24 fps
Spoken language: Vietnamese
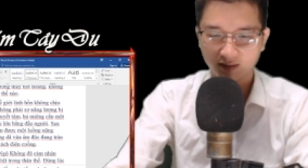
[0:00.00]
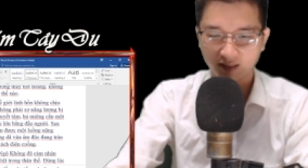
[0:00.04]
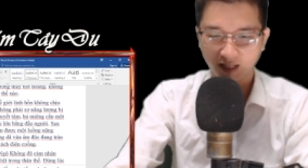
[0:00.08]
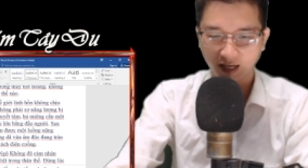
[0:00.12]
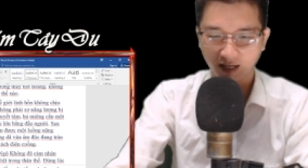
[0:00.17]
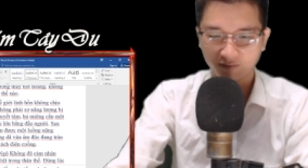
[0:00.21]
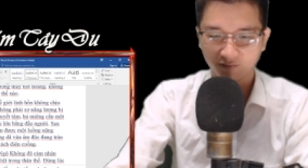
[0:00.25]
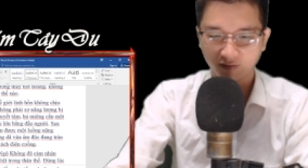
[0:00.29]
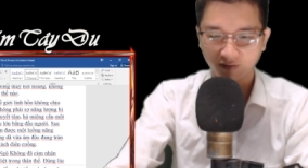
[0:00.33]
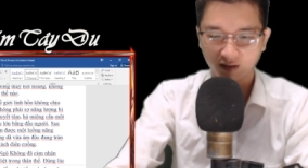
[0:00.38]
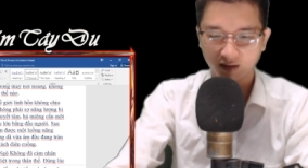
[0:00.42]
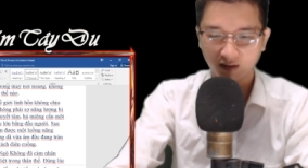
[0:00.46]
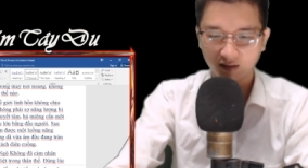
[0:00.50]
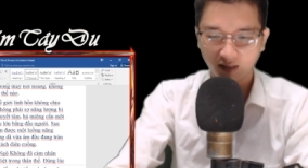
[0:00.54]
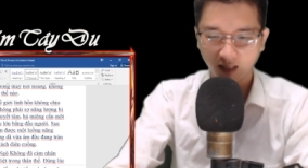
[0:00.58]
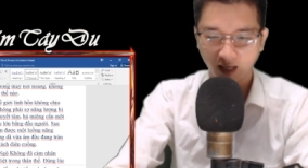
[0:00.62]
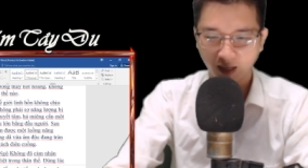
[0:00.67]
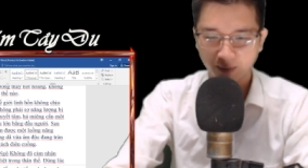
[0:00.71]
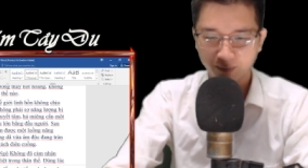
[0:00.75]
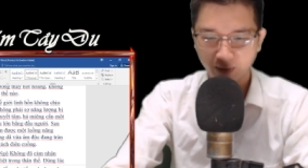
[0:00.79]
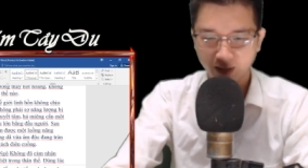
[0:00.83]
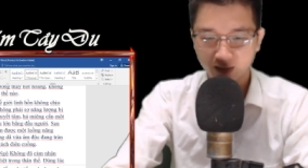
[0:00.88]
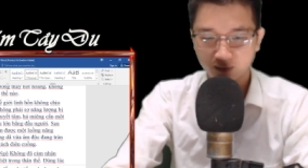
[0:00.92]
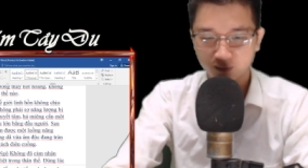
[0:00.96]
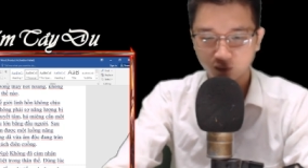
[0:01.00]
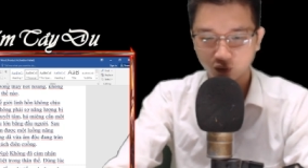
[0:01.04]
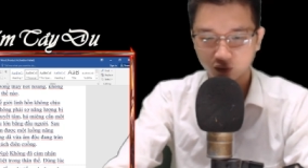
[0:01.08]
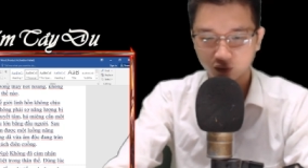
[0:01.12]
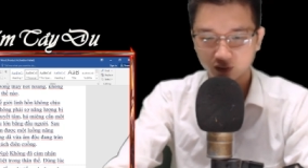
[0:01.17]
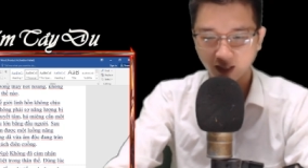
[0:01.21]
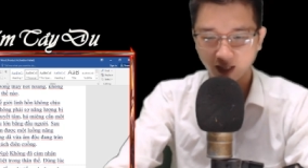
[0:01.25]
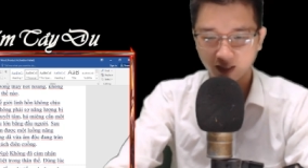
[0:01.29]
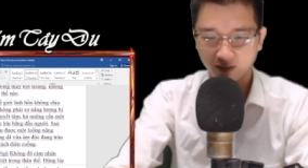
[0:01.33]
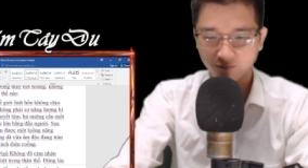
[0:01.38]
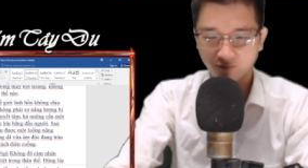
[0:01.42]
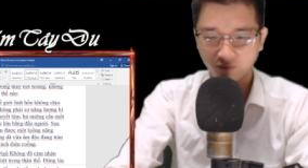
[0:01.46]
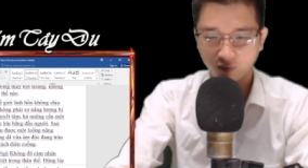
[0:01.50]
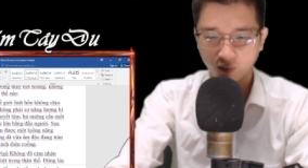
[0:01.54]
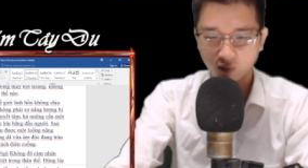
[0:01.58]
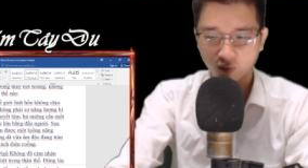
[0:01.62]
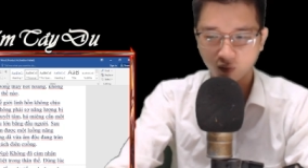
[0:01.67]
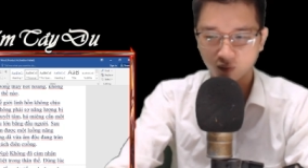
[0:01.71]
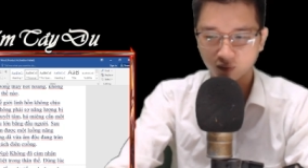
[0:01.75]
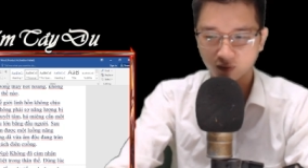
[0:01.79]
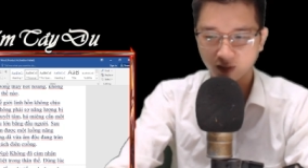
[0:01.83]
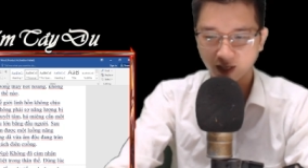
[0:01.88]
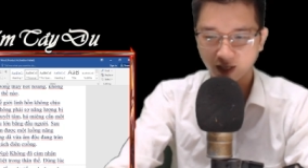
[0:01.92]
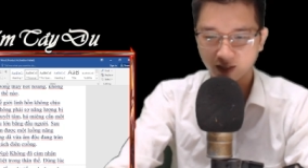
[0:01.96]
tràn vào cơ thể mình một cách vô
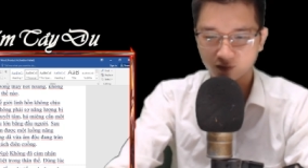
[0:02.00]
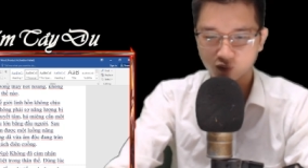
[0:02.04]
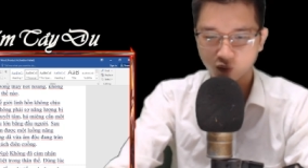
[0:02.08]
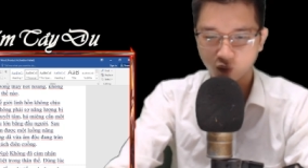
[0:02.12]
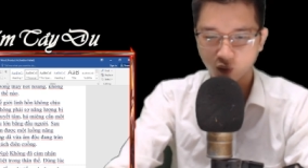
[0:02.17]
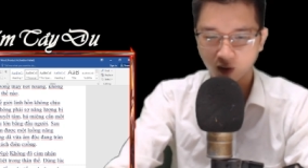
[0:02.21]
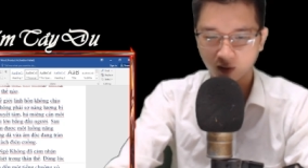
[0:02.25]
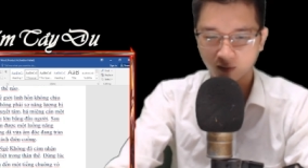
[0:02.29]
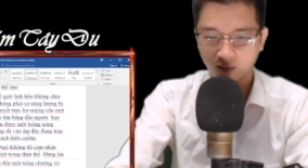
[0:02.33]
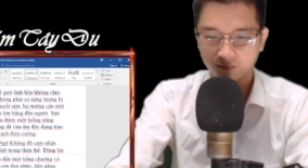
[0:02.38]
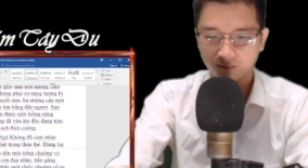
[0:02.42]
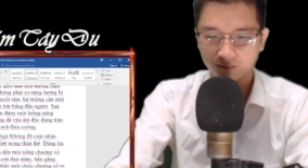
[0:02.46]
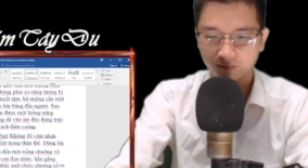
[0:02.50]
cùng điên cuồng.